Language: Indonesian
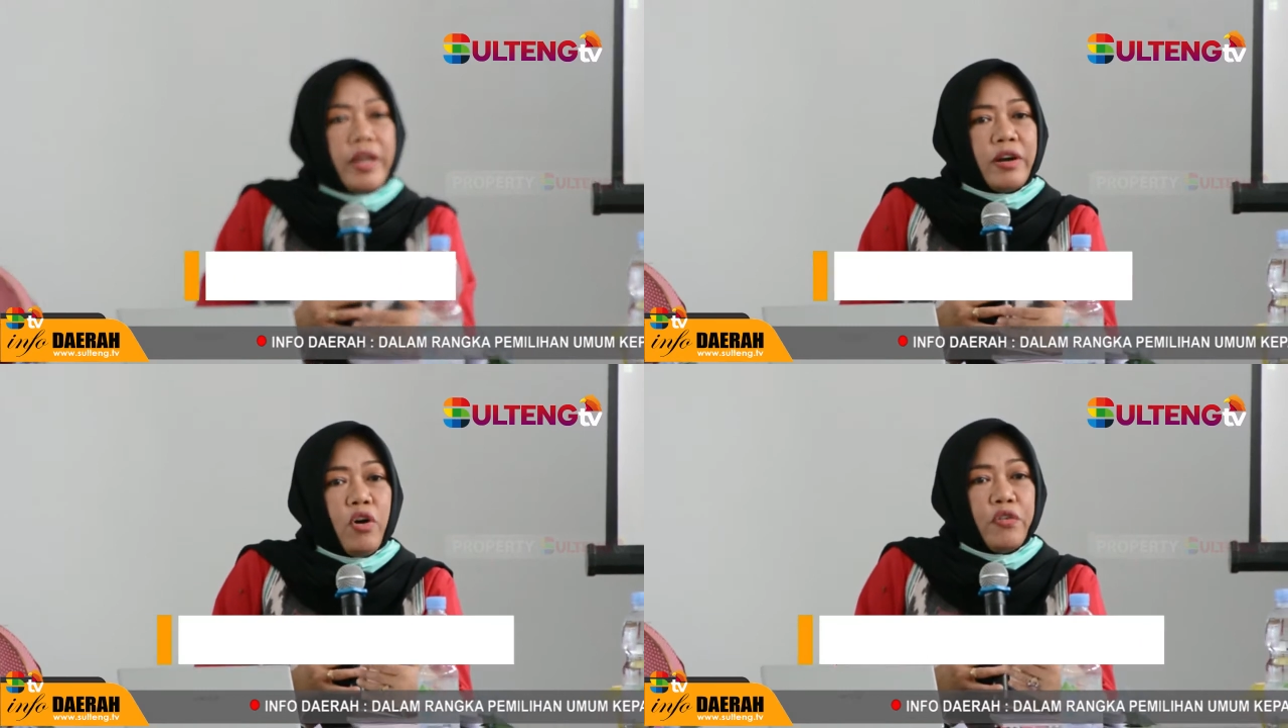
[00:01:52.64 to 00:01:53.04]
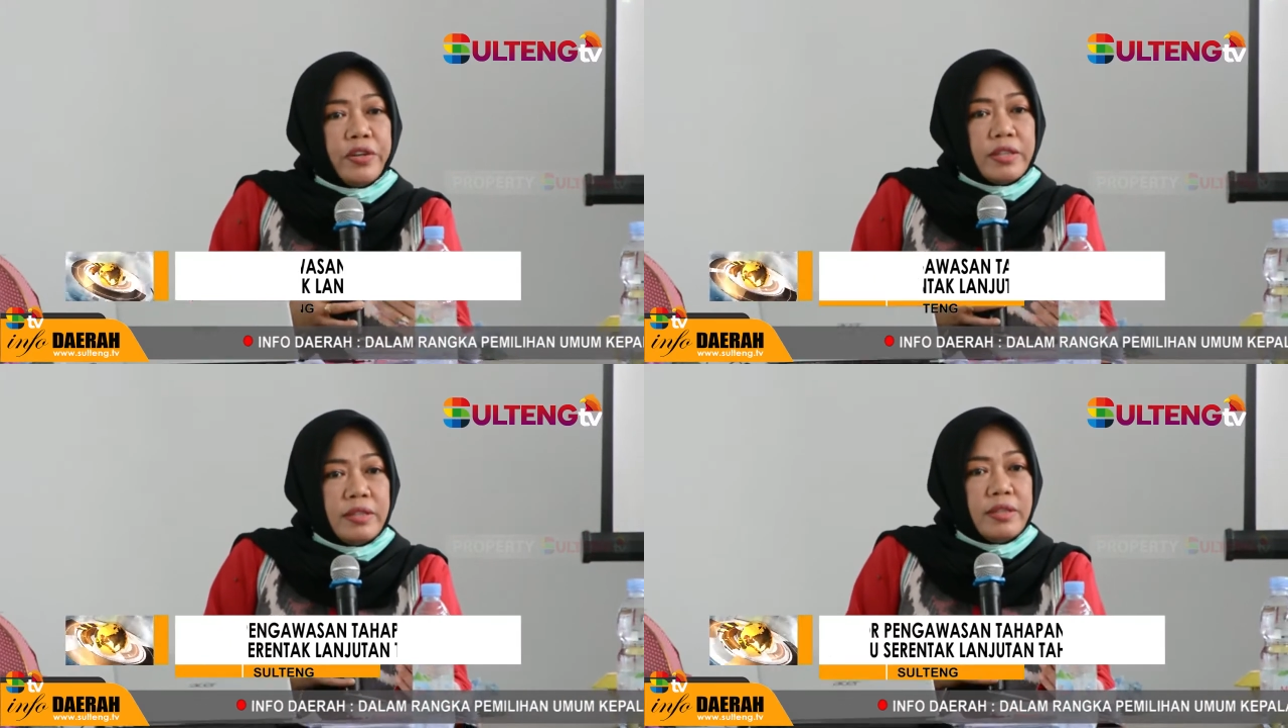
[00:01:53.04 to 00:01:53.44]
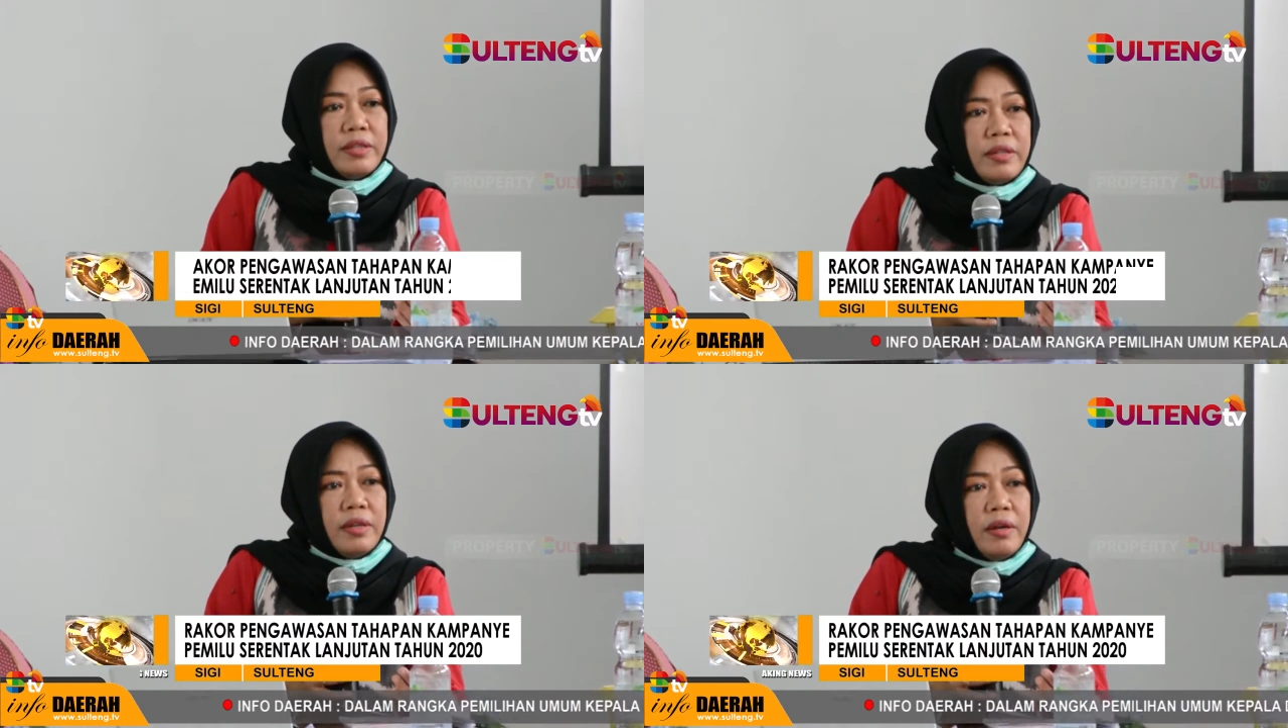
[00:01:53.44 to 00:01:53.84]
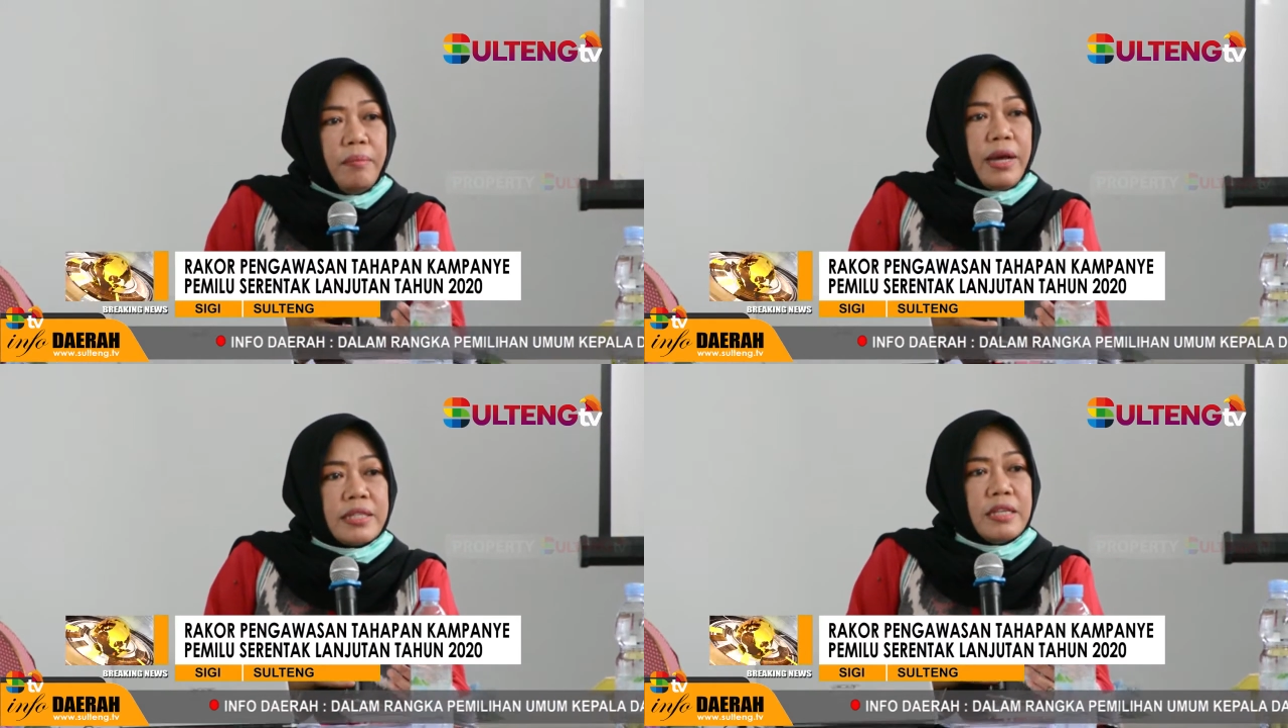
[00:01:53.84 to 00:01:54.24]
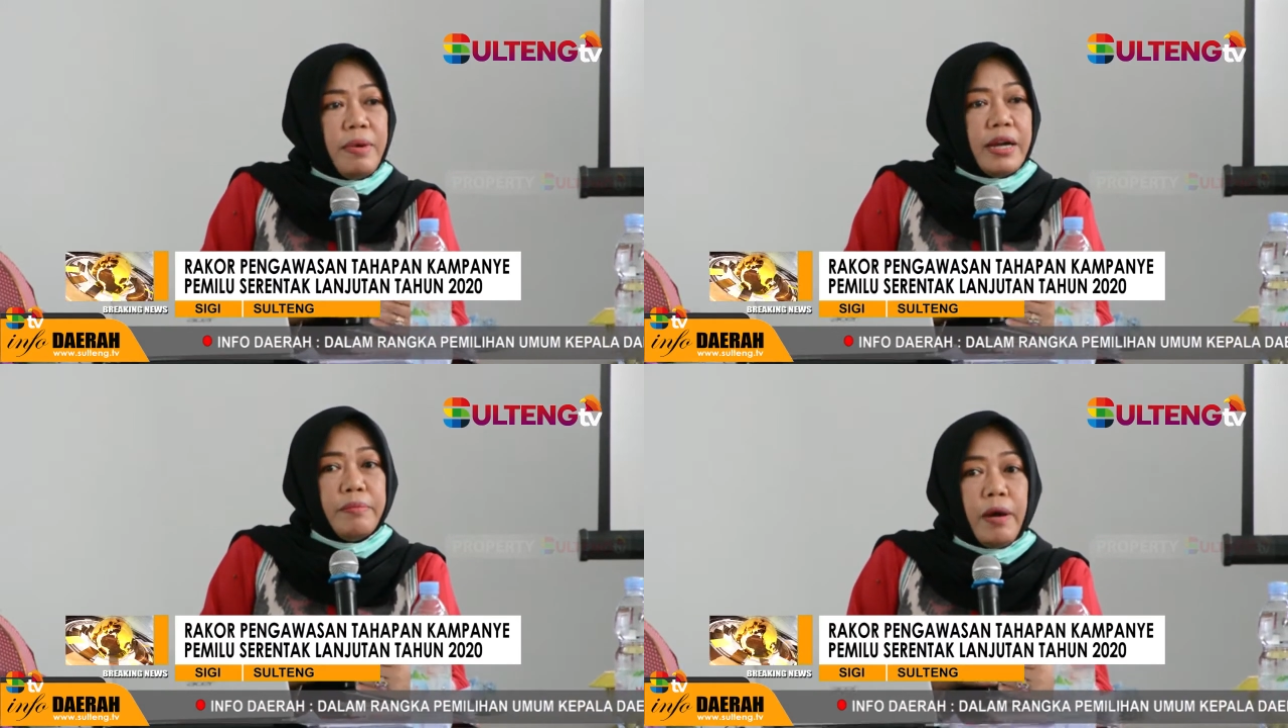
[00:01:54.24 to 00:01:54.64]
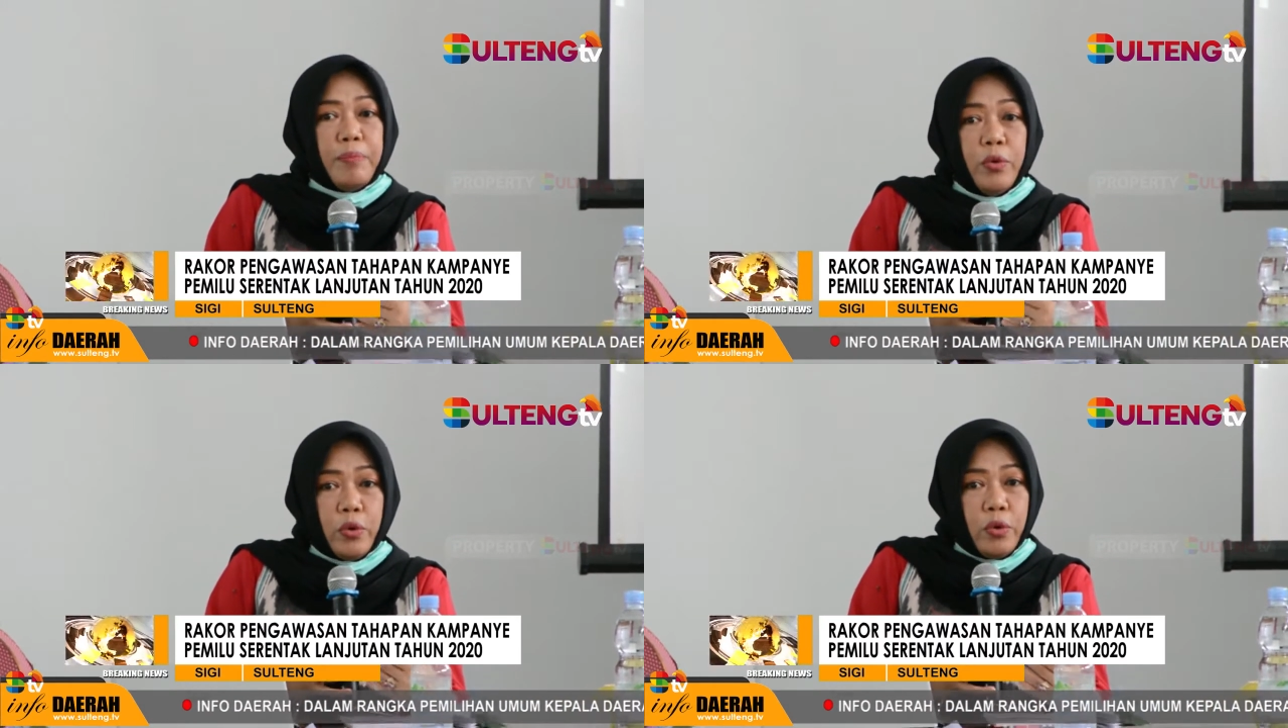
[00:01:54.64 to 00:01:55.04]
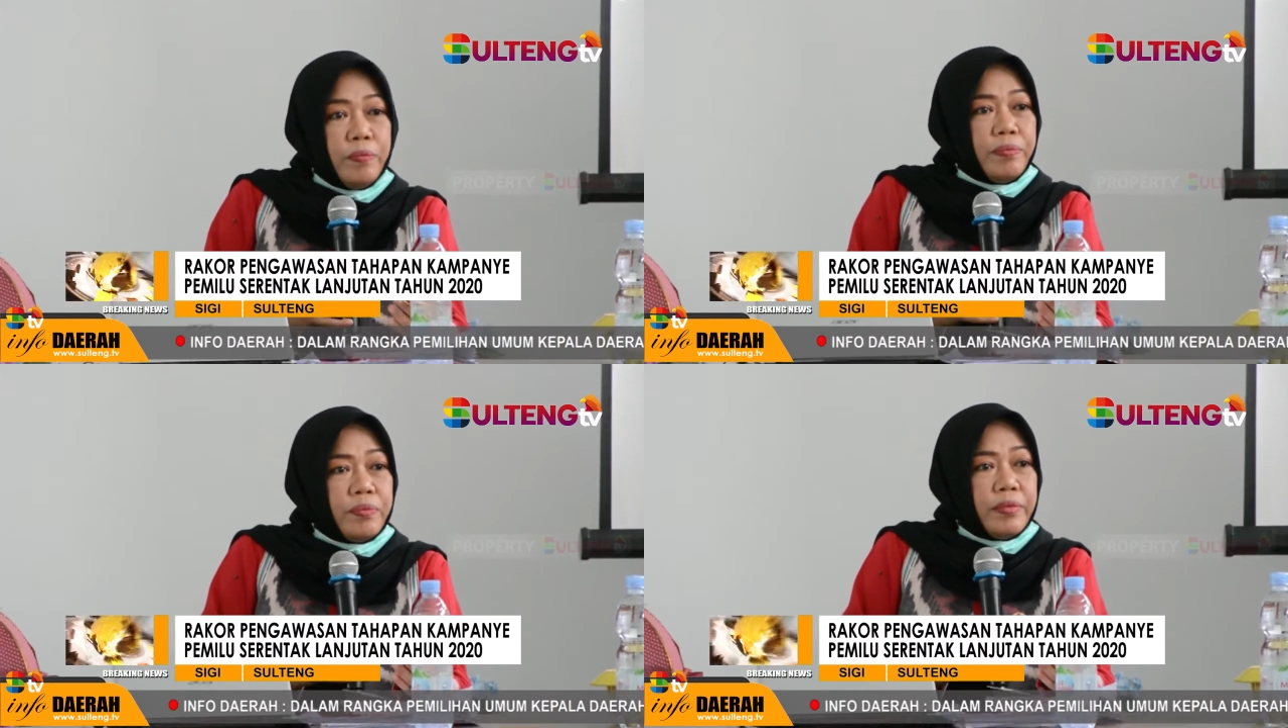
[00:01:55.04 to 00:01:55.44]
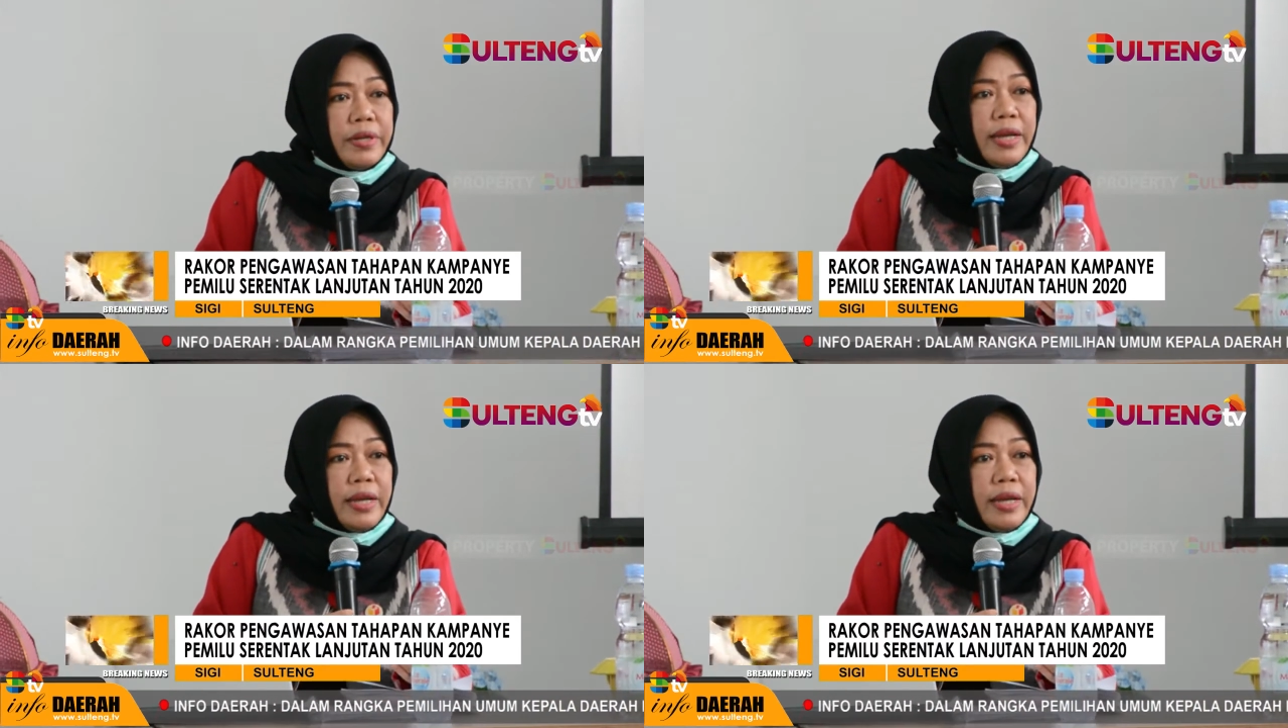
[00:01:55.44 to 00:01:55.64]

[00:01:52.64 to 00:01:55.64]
air COVID maksimal 50,